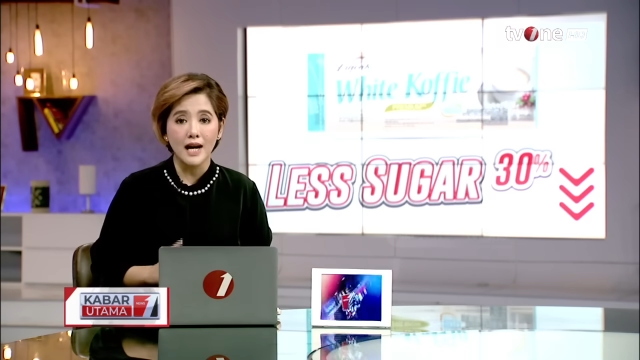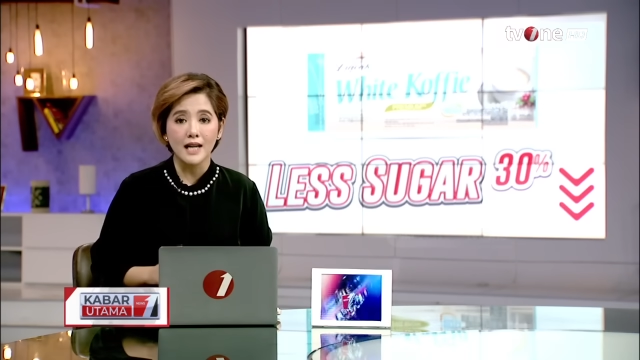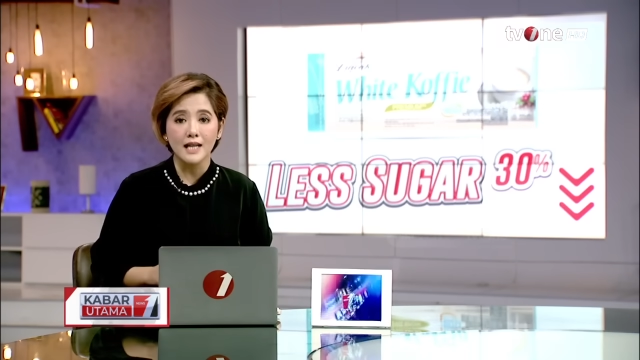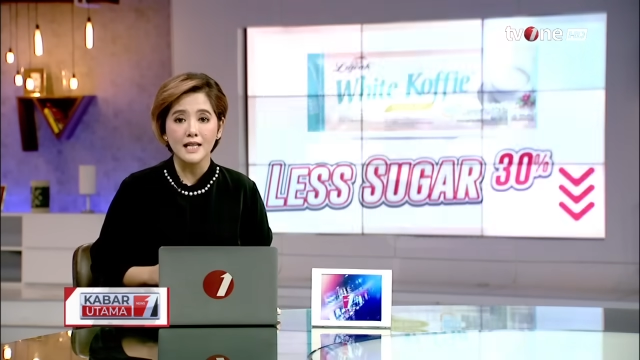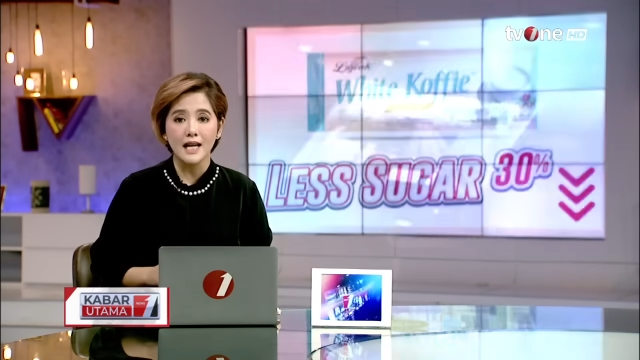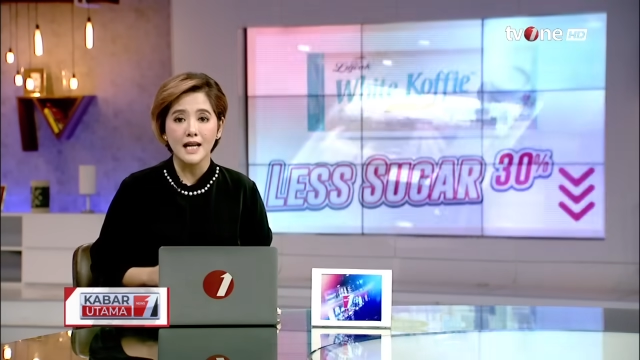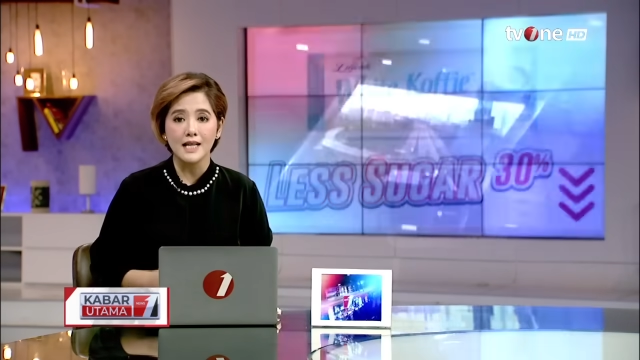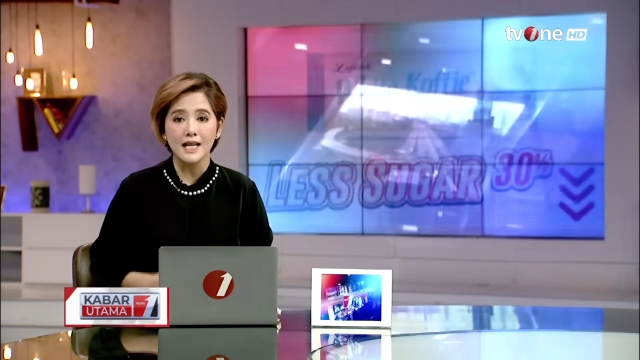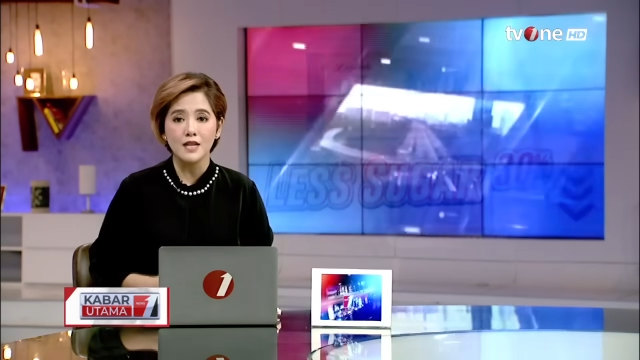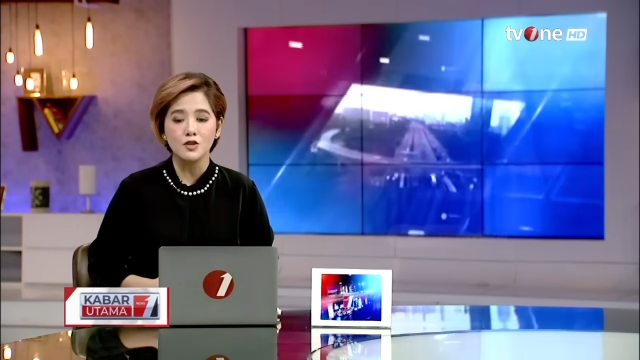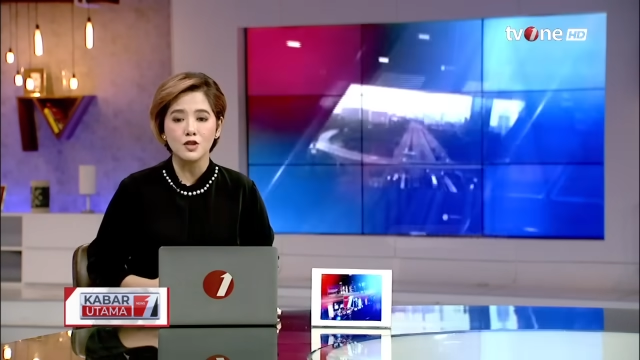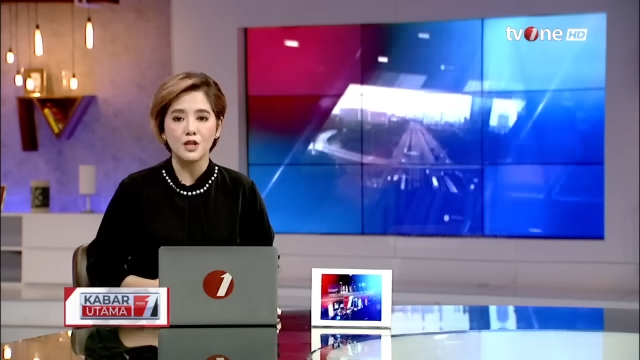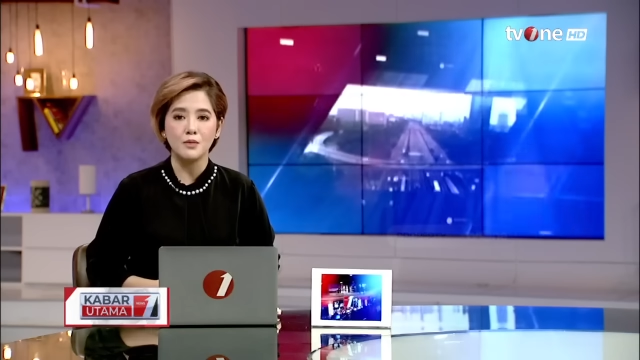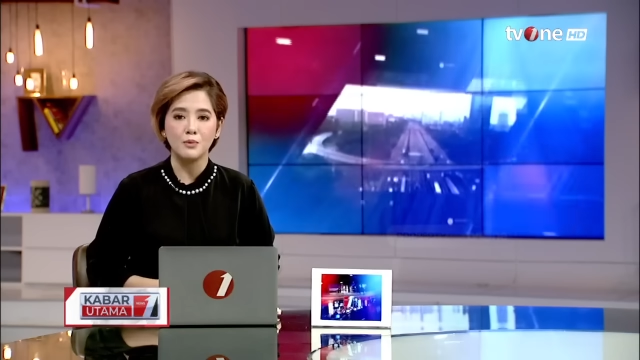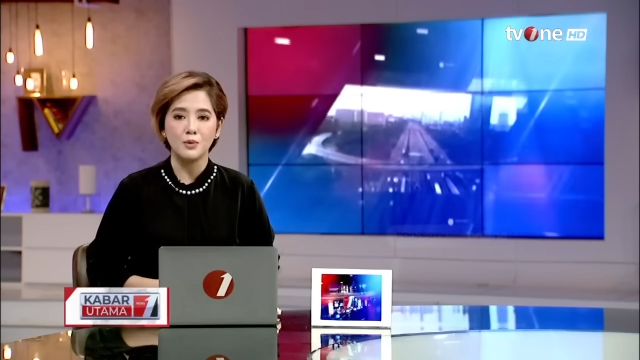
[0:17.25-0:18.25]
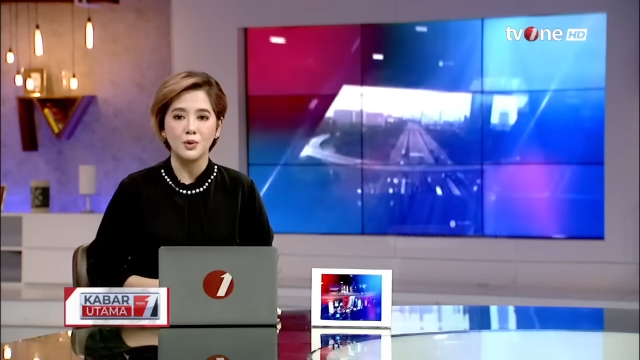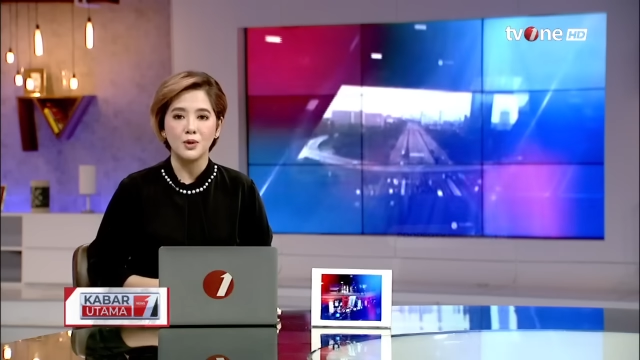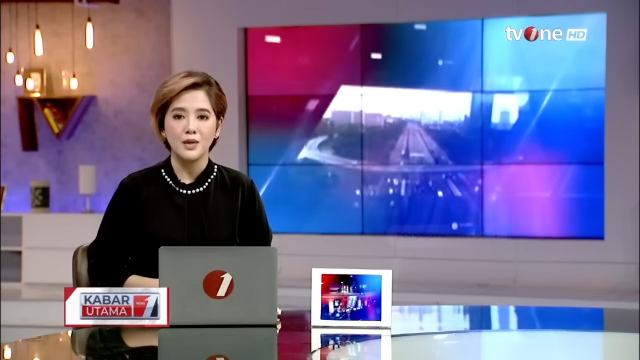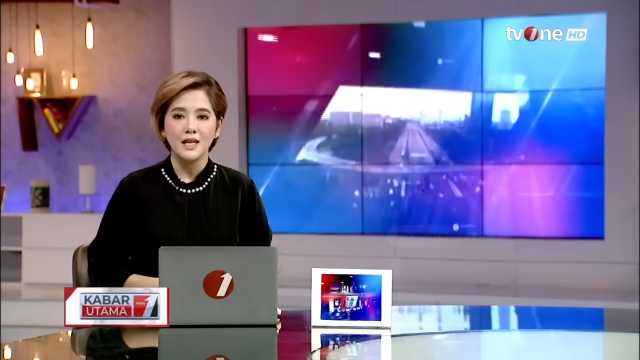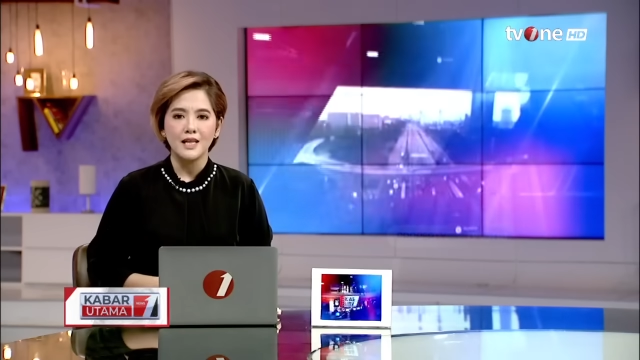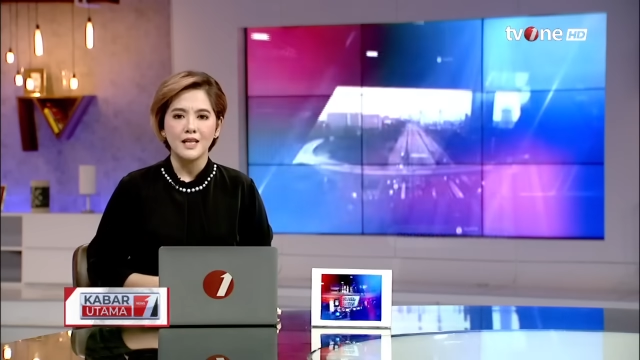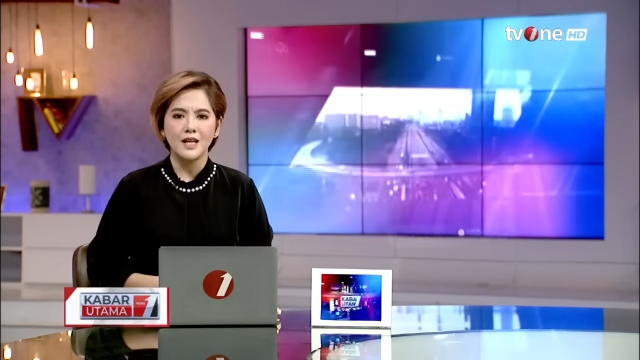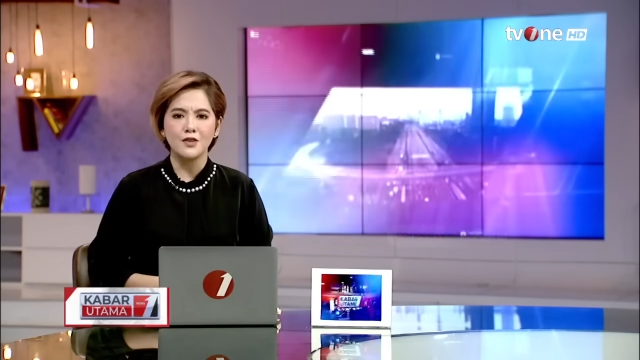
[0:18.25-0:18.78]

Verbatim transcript: Ari alias Kribo